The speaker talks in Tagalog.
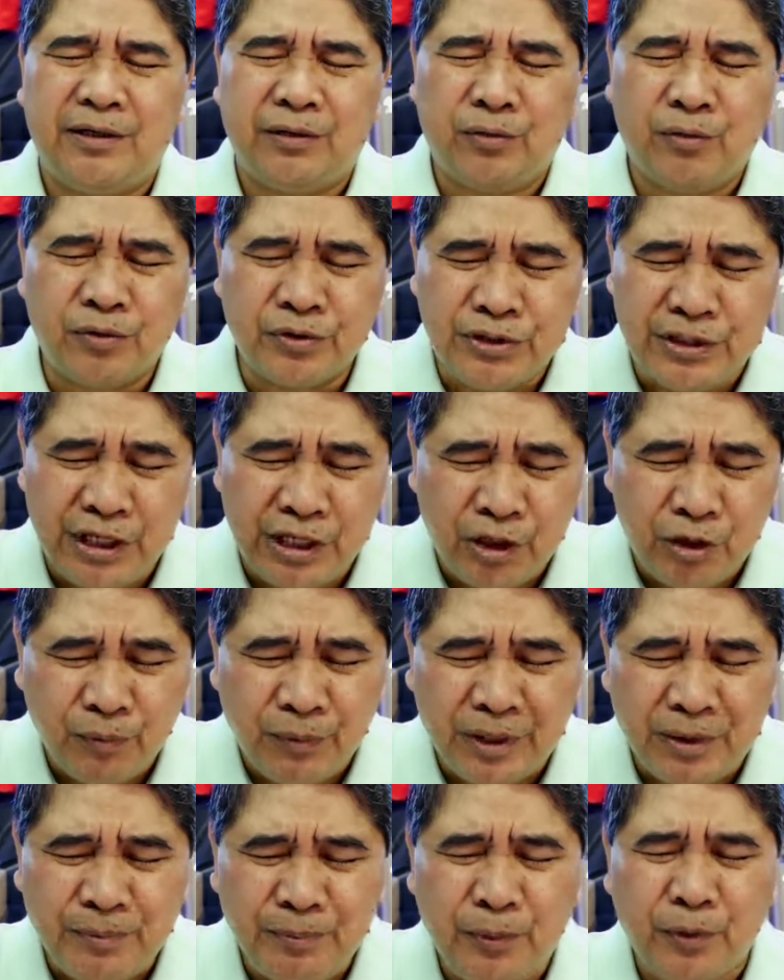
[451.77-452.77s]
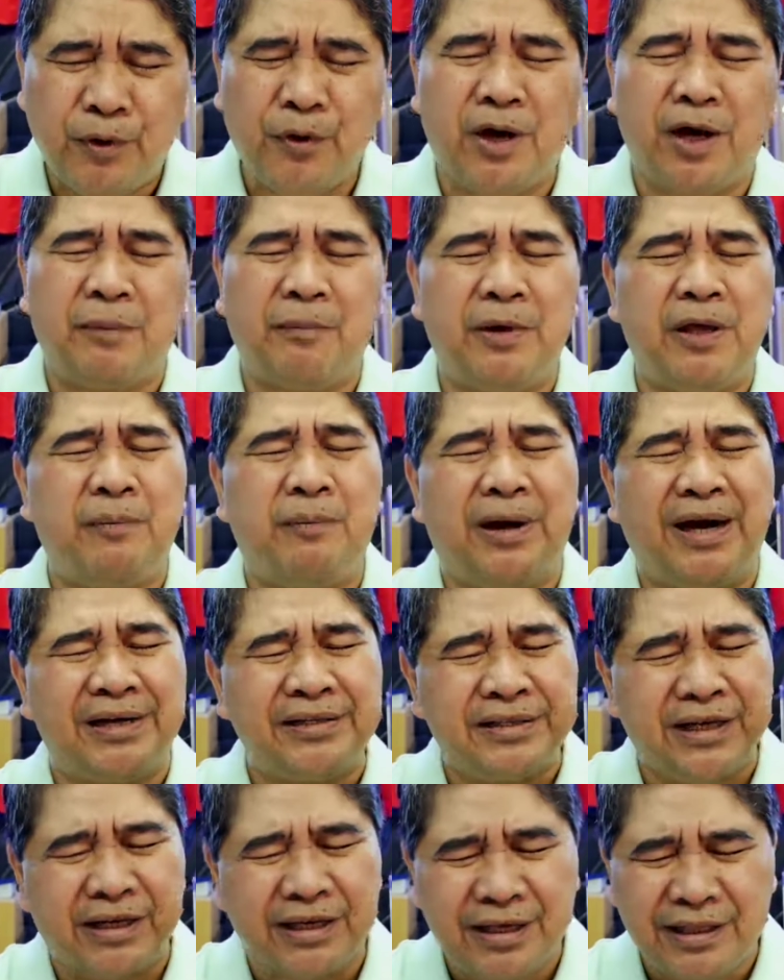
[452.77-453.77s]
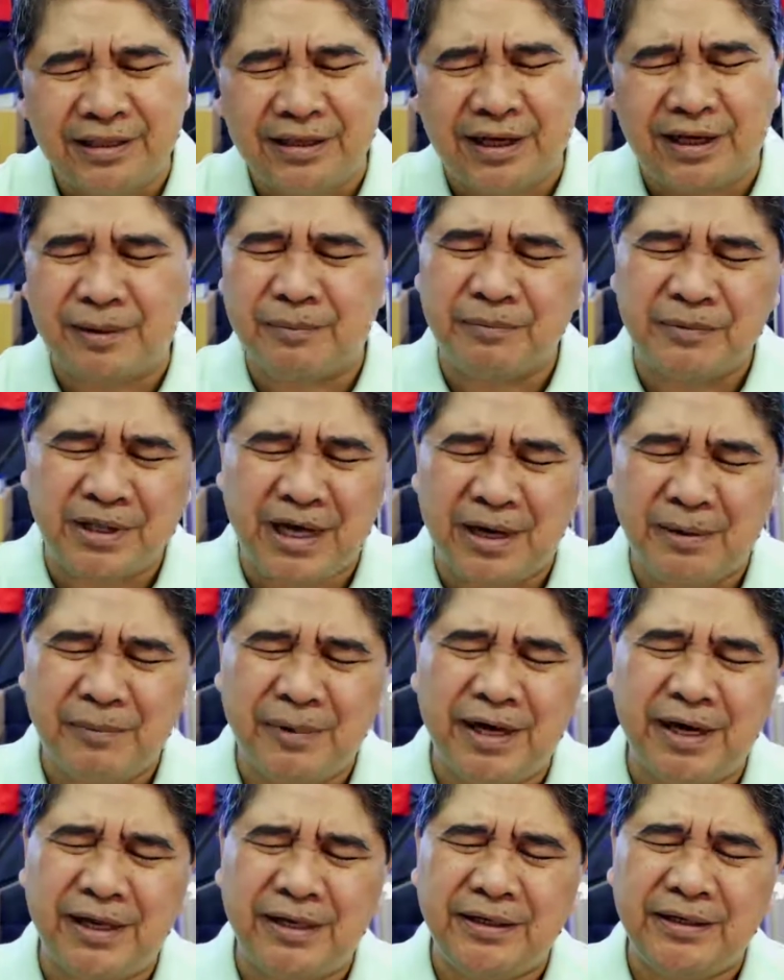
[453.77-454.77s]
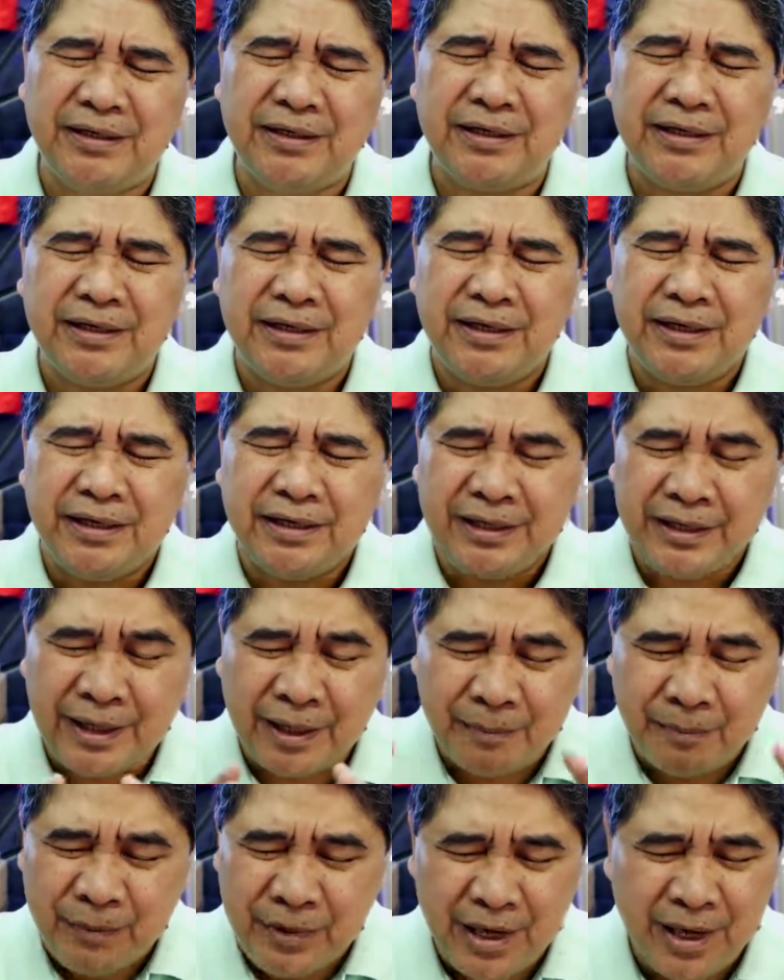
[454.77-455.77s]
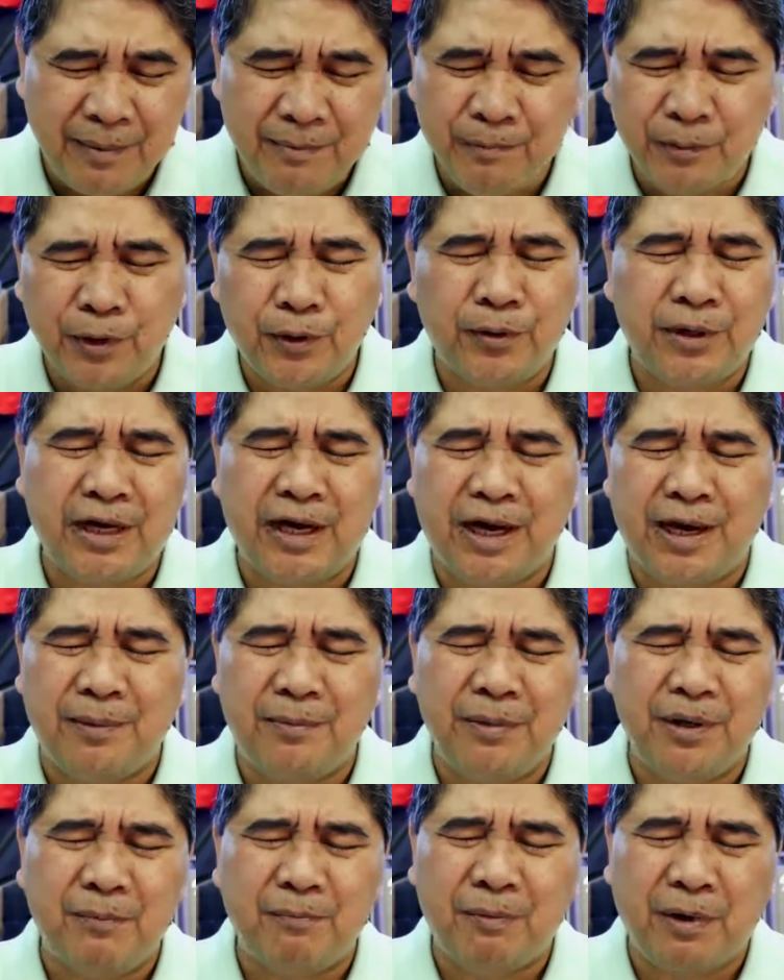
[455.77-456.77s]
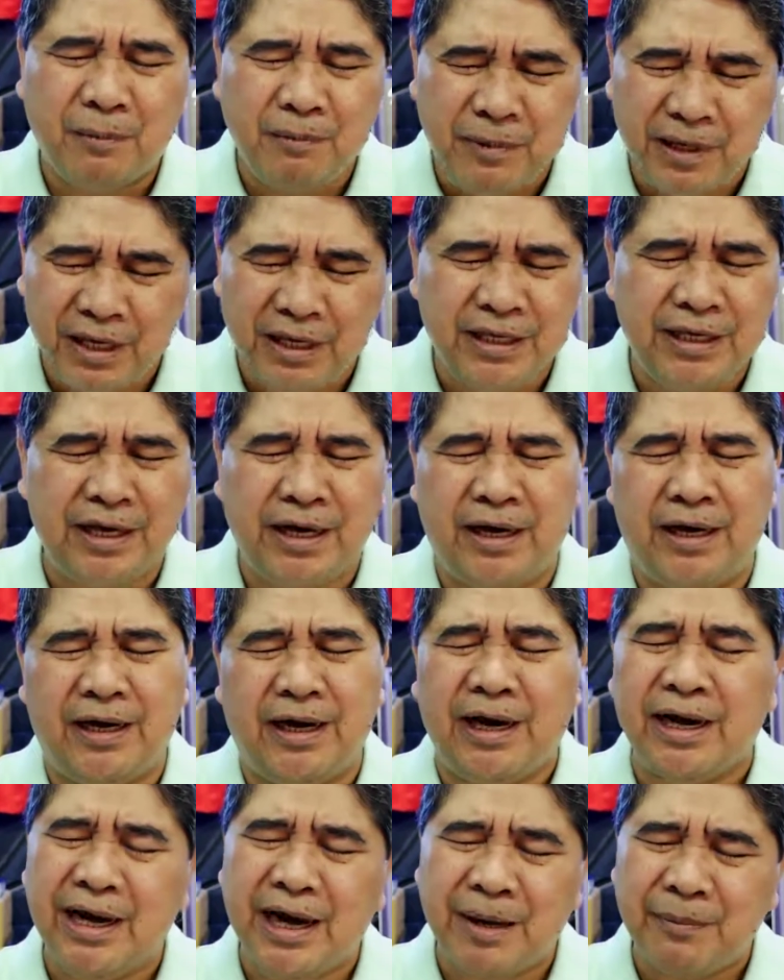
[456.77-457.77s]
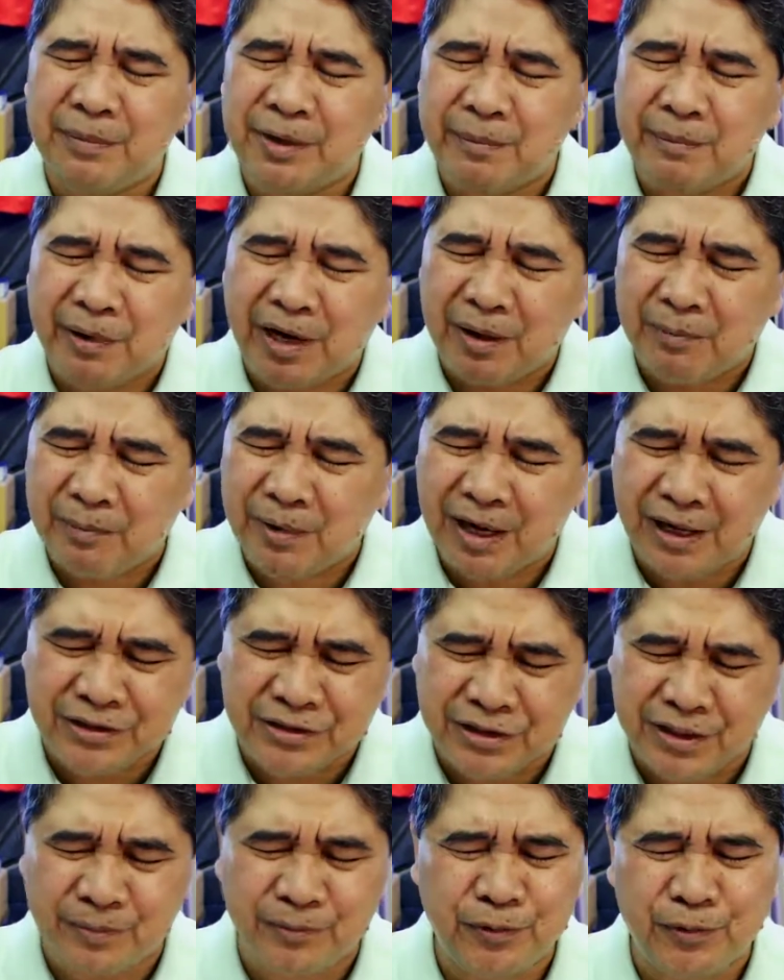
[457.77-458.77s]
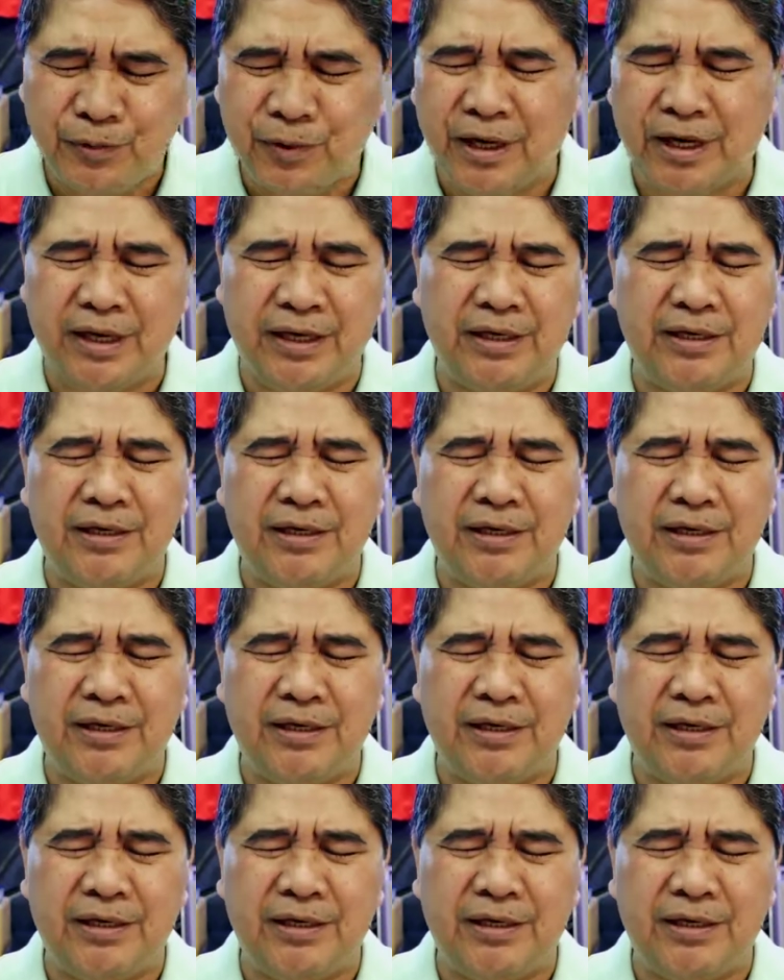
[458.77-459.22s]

kung sino man po ang may mga sakit karamdaman na miyembro ng aming pamilya, ang aming mga mahal sa buhay.